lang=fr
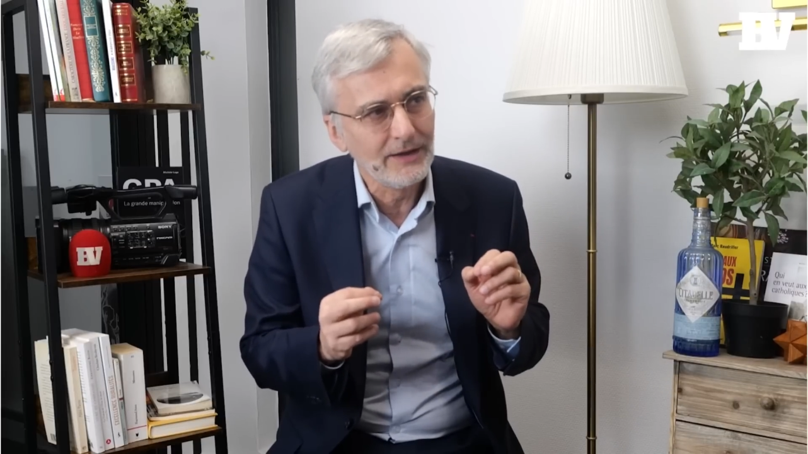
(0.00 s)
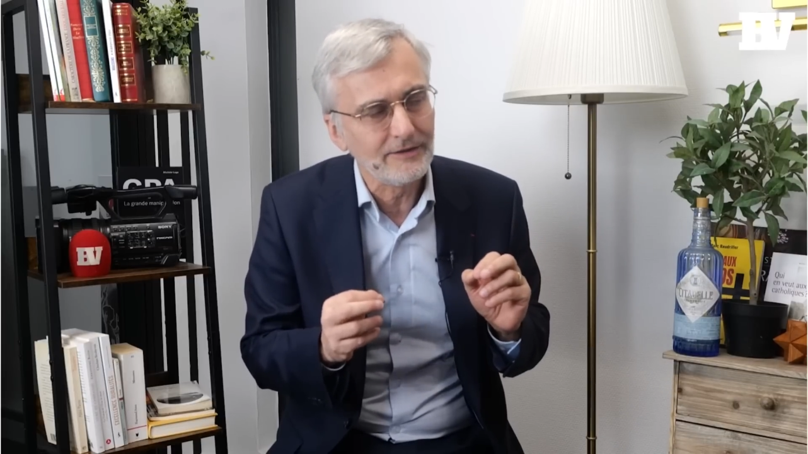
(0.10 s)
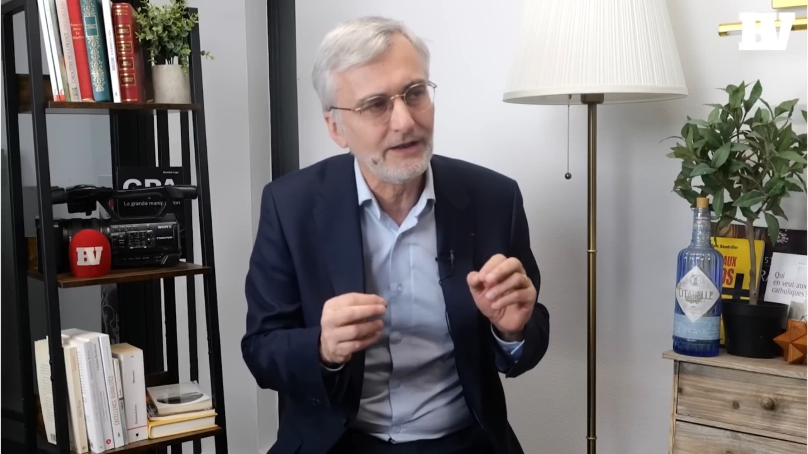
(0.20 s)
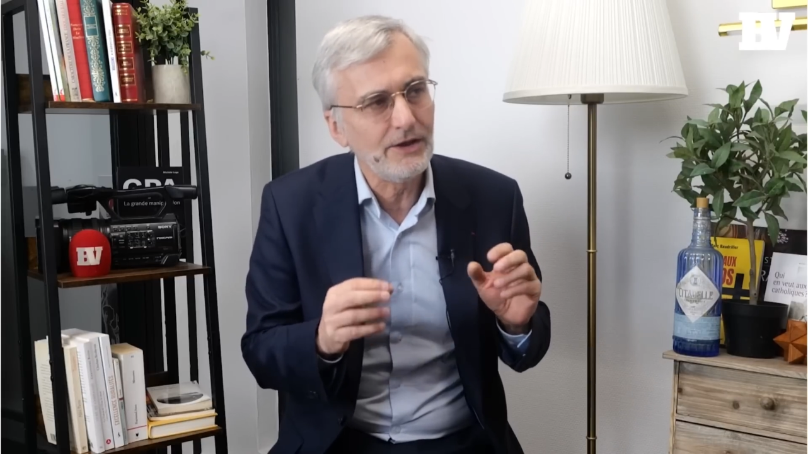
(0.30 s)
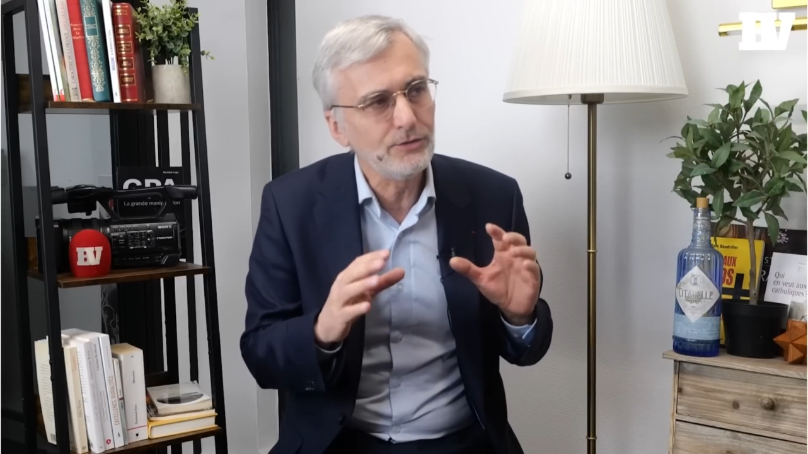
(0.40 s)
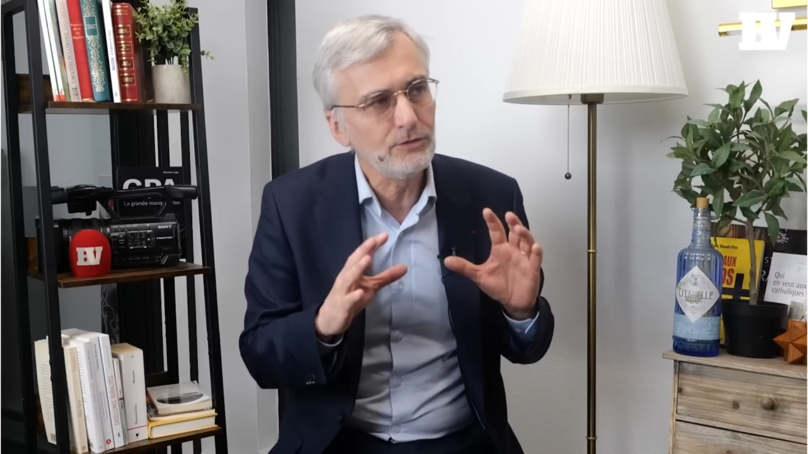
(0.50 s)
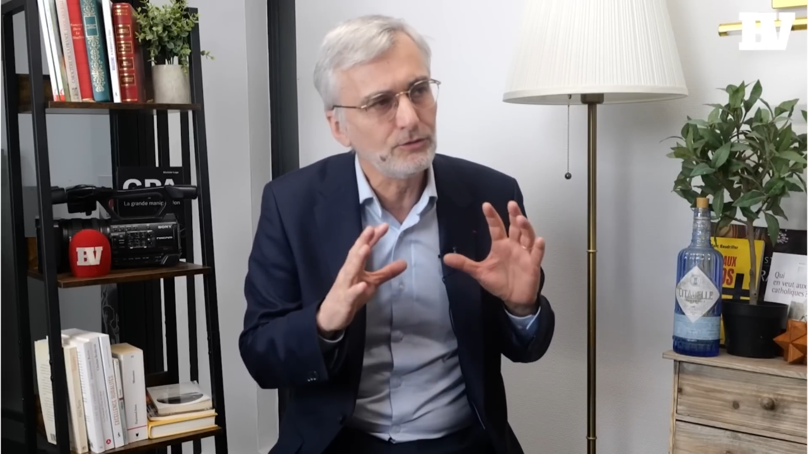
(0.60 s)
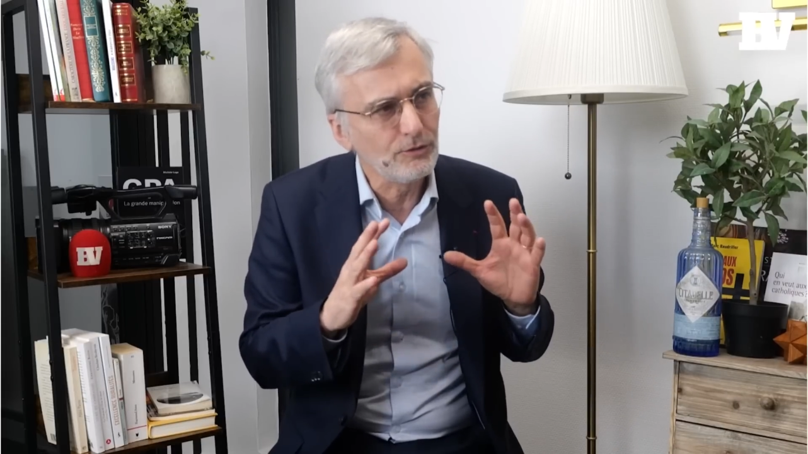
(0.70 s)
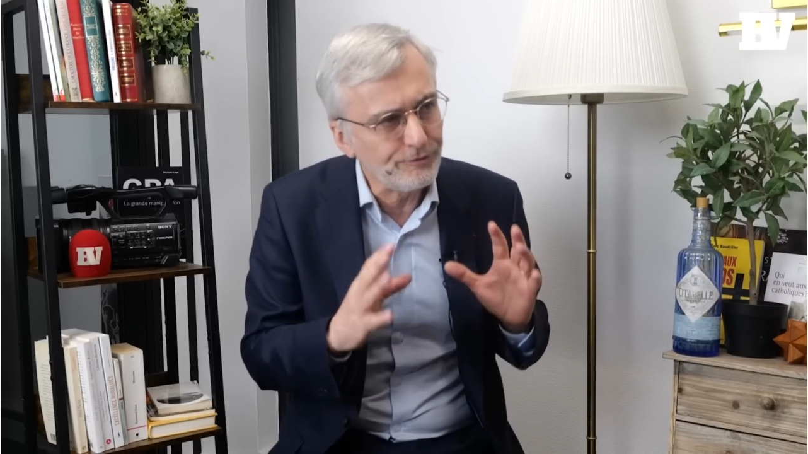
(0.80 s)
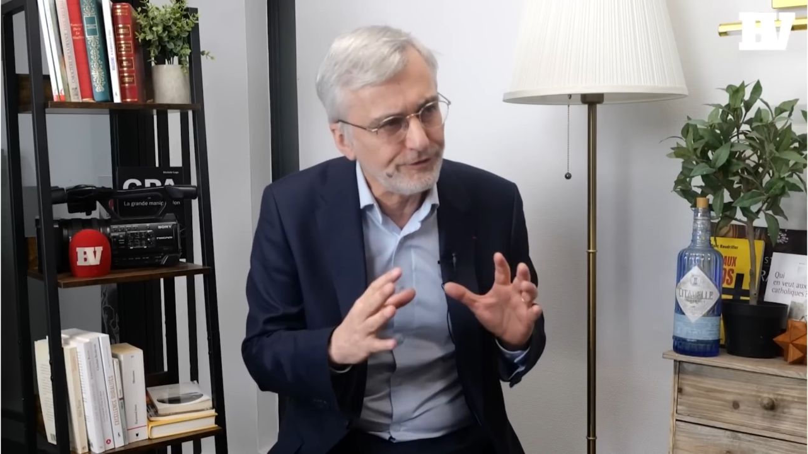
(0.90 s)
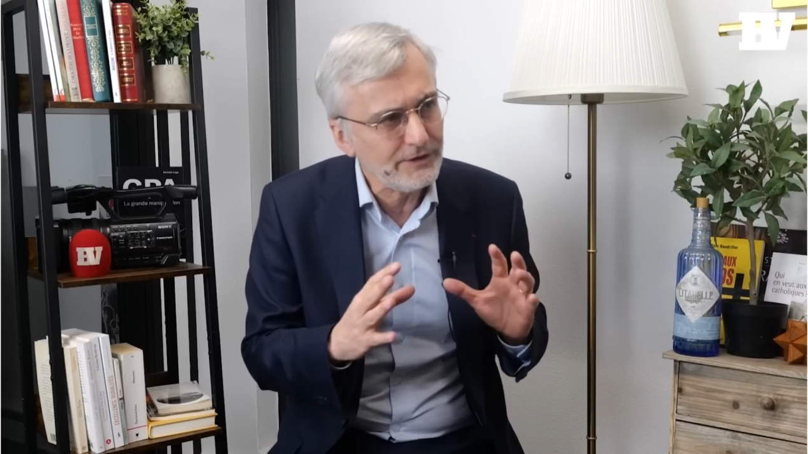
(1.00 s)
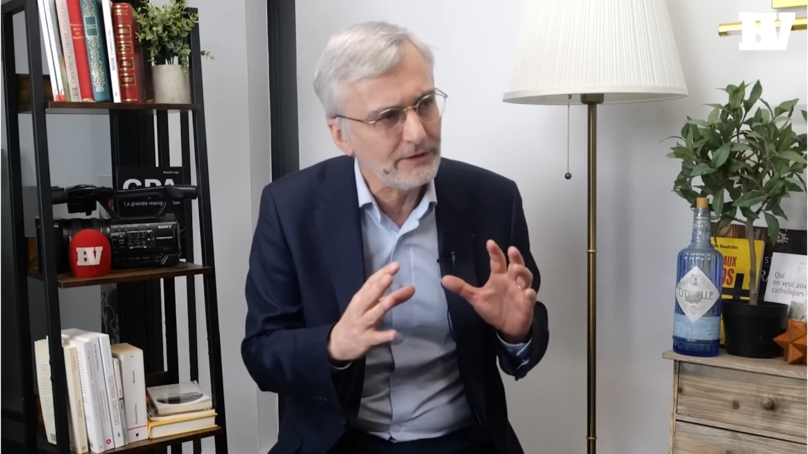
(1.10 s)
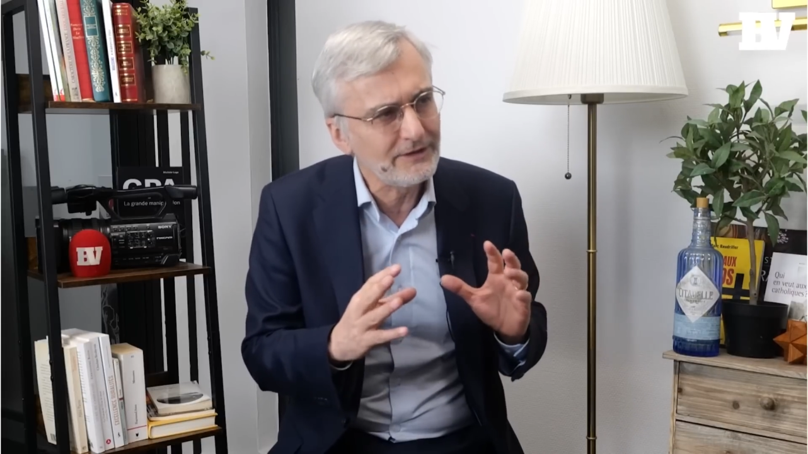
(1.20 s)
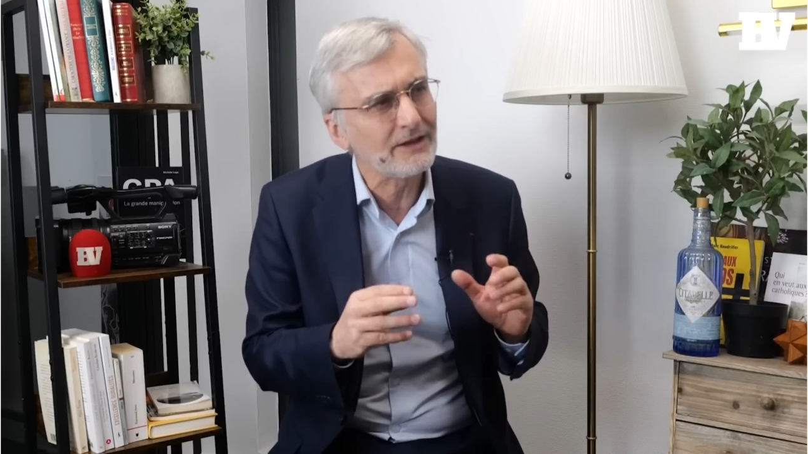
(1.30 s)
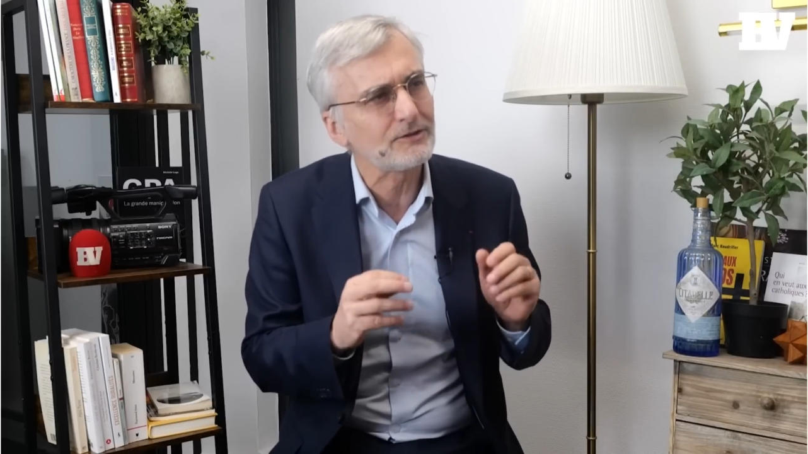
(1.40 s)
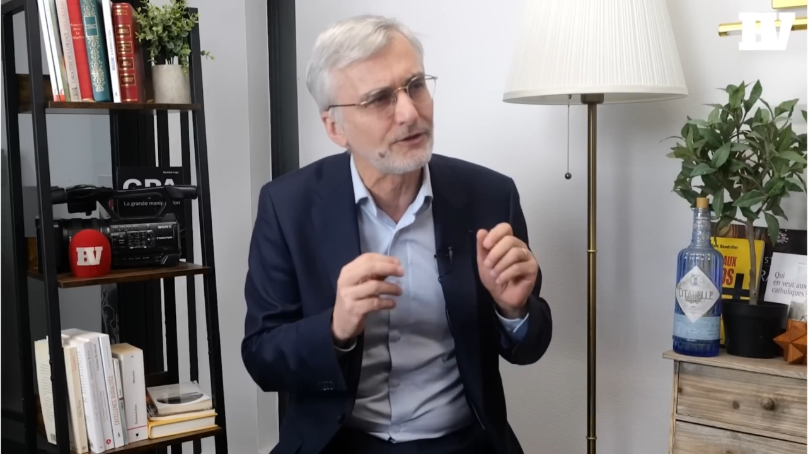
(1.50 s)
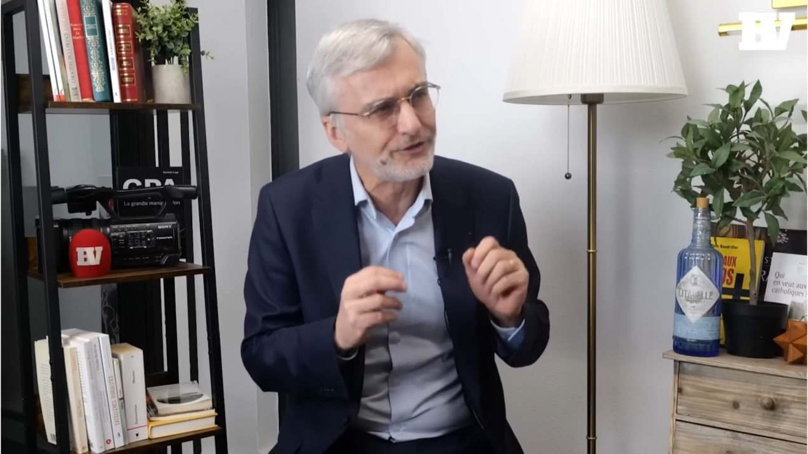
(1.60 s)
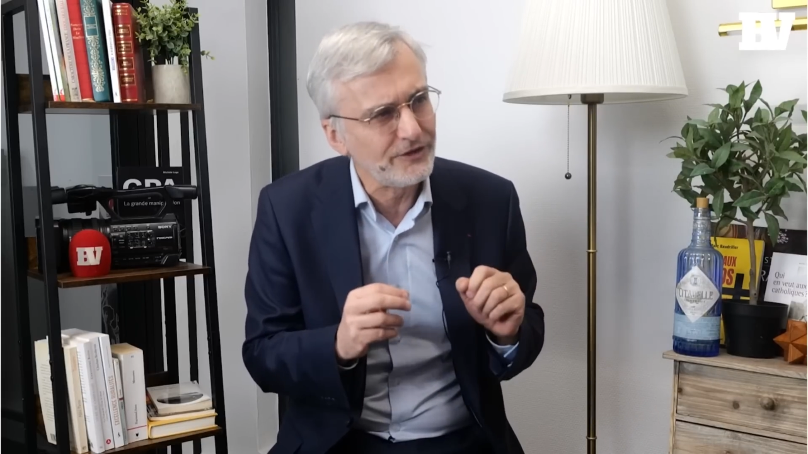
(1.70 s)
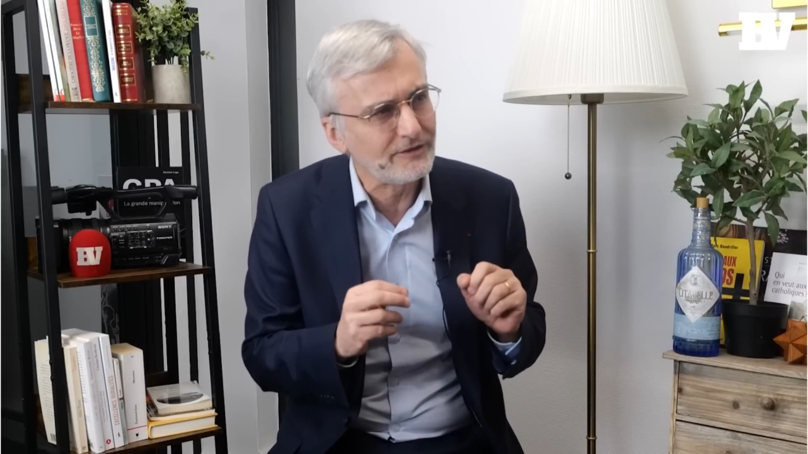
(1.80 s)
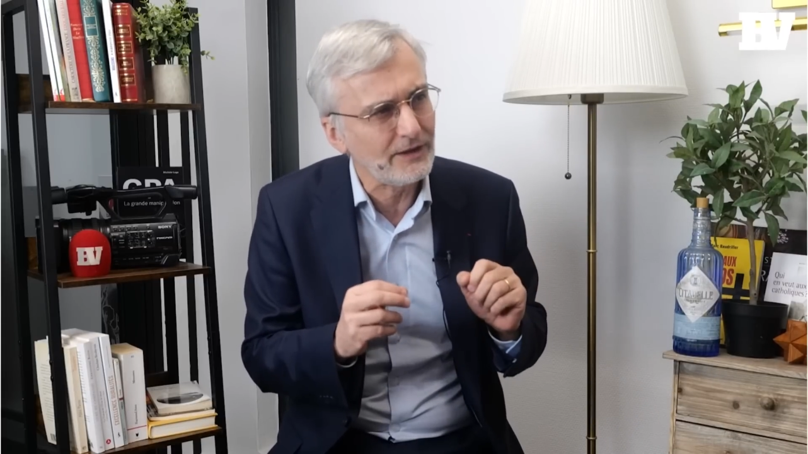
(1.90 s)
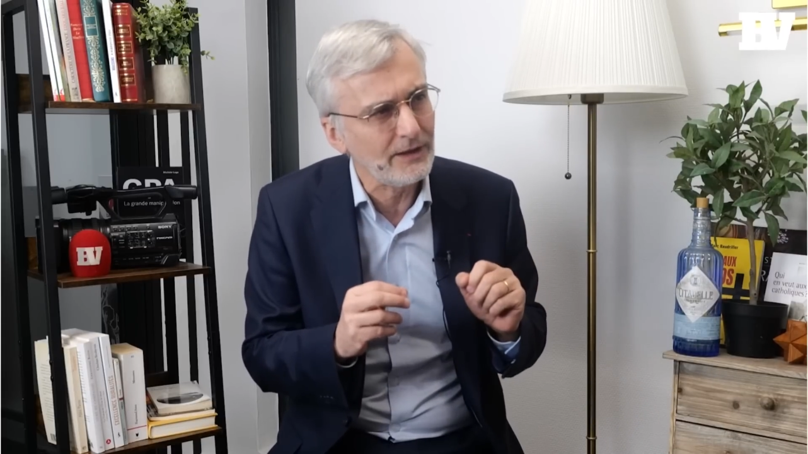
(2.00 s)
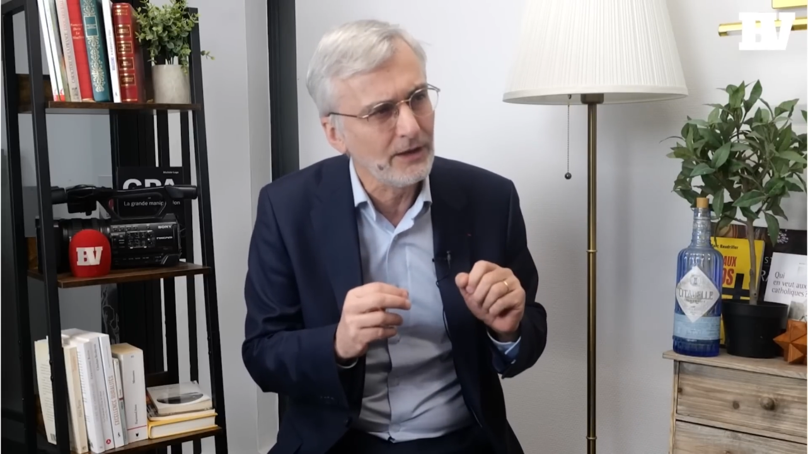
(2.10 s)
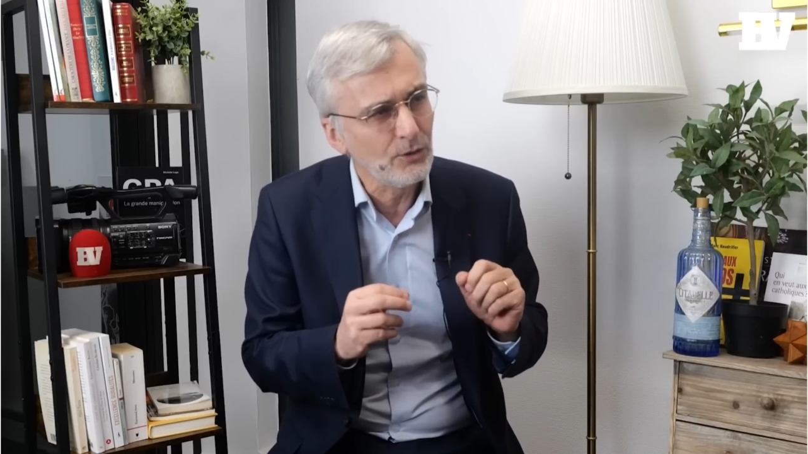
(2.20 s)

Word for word: Des lieux de vie, d'intensité,